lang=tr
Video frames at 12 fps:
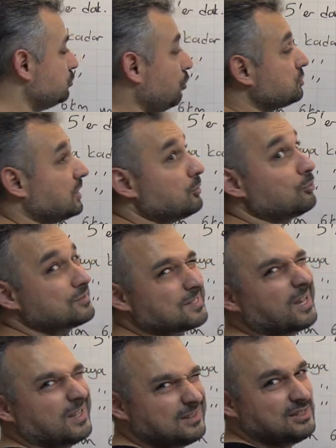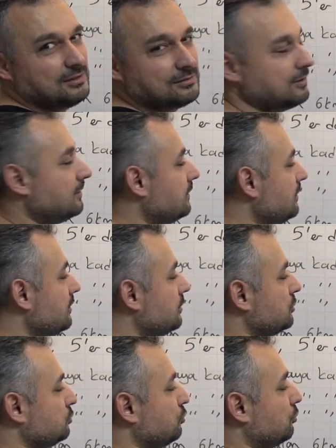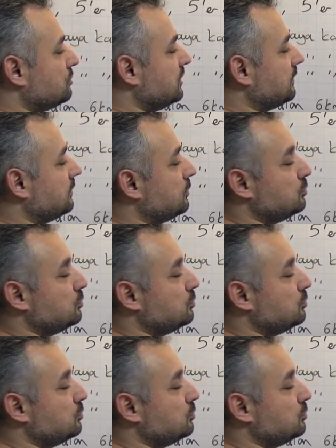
90 olsaydı 90,